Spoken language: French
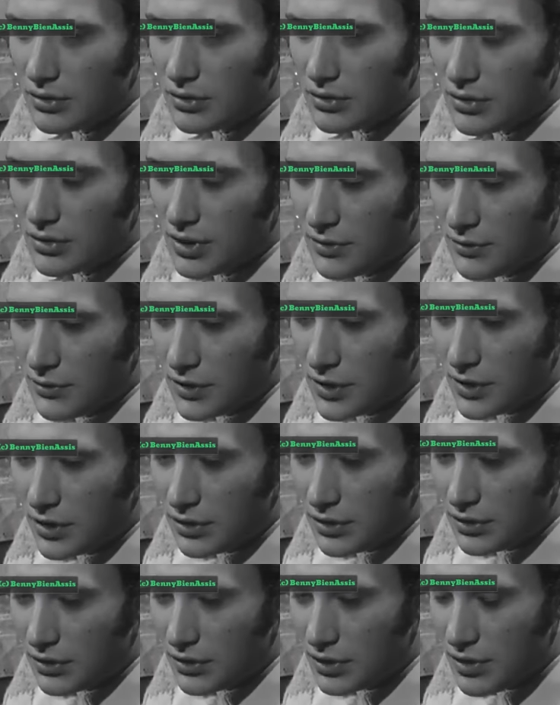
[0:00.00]
tout à fait
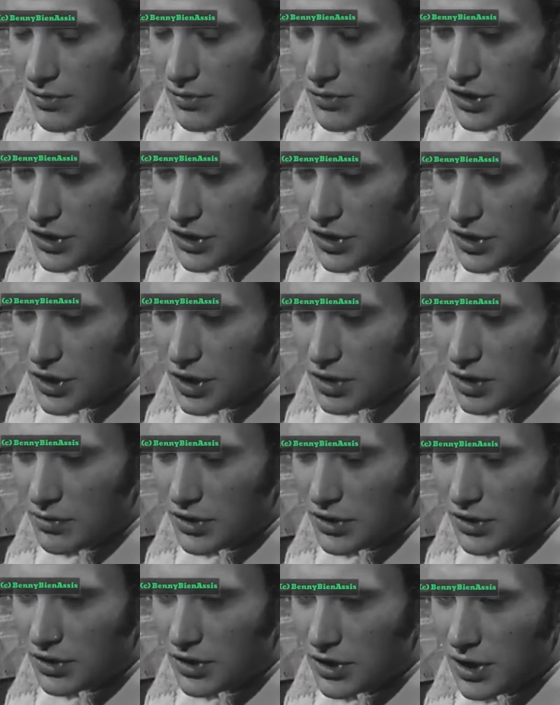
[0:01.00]
dans la musique yéyé
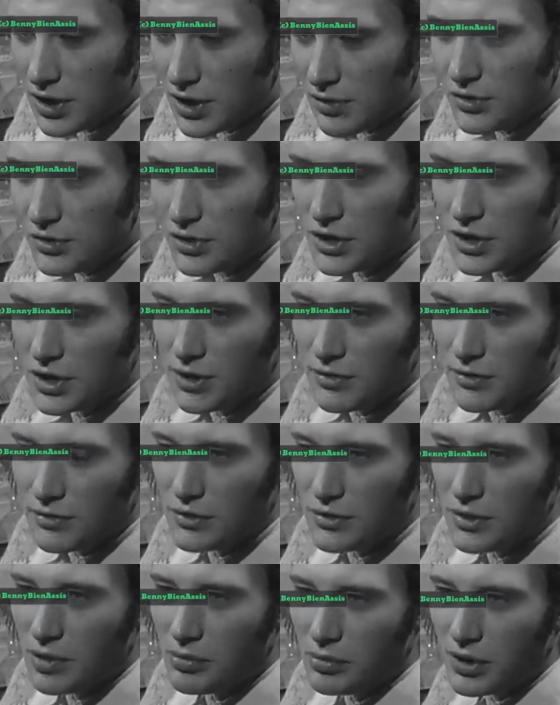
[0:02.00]
parce que c'est la musique qui est
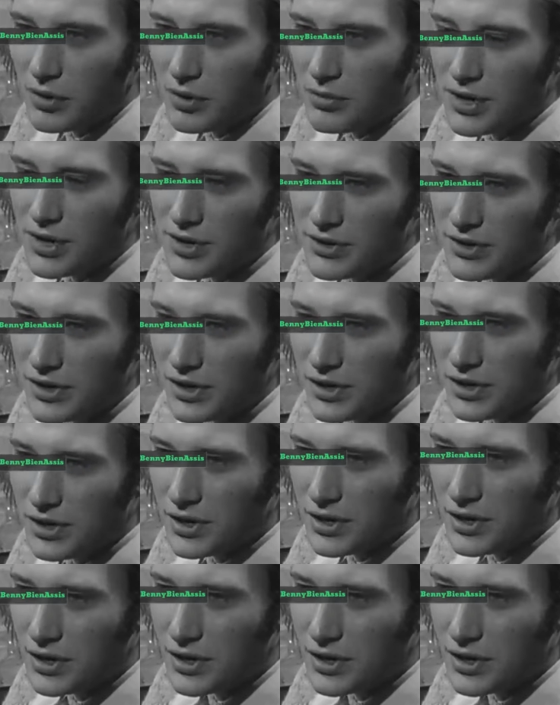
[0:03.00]
venue après moi, les yéyé.